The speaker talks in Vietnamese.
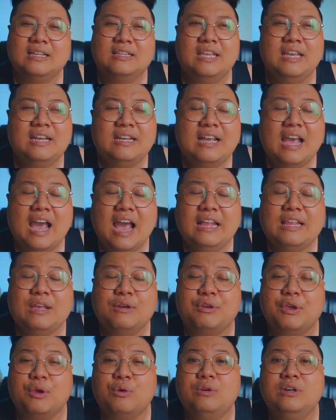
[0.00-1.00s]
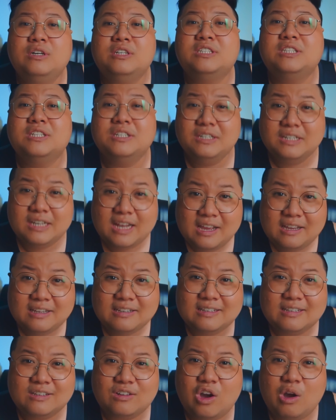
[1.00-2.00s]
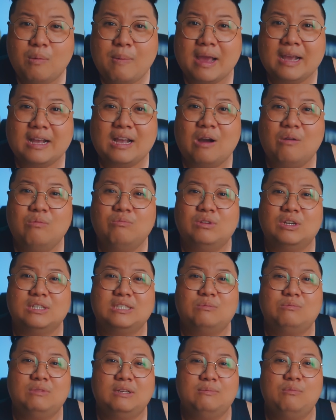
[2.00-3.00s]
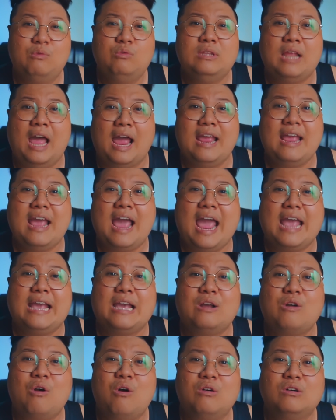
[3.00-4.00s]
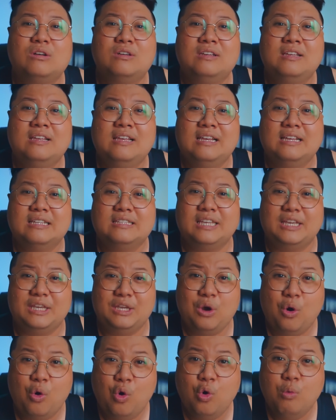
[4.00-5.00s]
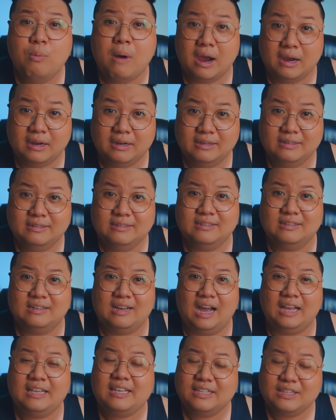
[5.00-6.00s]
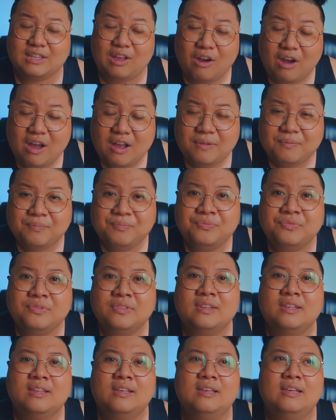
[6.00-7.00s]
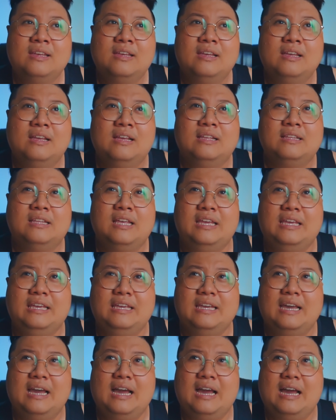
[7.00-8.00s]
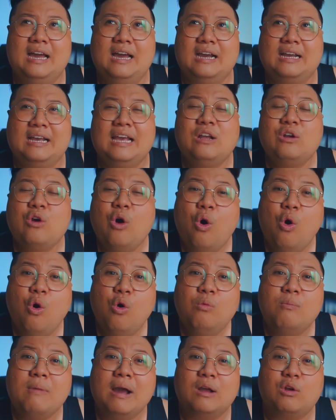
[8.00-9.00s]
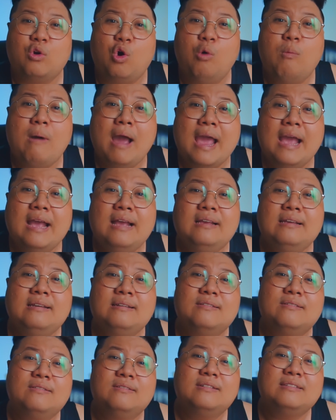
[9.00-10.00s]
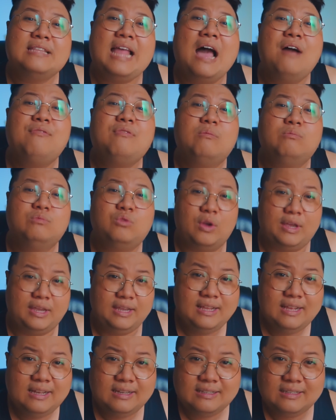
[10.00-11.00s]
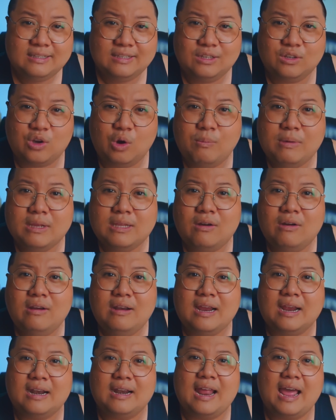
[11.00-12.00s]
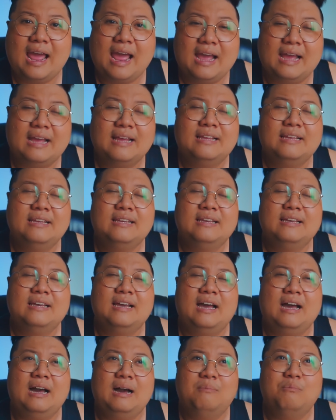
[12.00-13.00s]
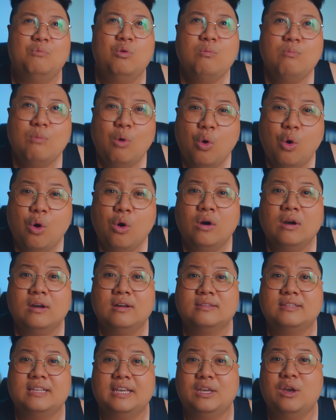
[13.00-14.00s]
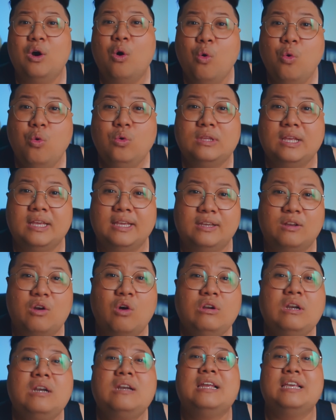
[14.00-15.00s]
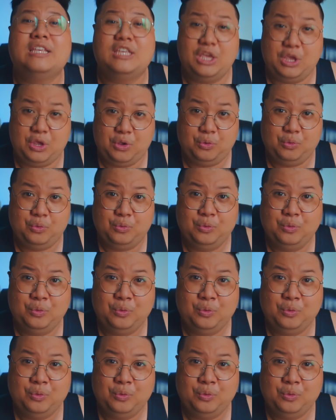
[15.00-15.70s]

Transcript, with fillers: thiết kế theo kiểu người xưa đó có ban công rồi xong rồi muốn để hai cái con tỳ hưu bự ở trên đó thì à, cái cô mà cổ bán đá phong thủy đó thì cổ mới nói rằng là à, muốn mua tỳ hưu thì có rất là nhiều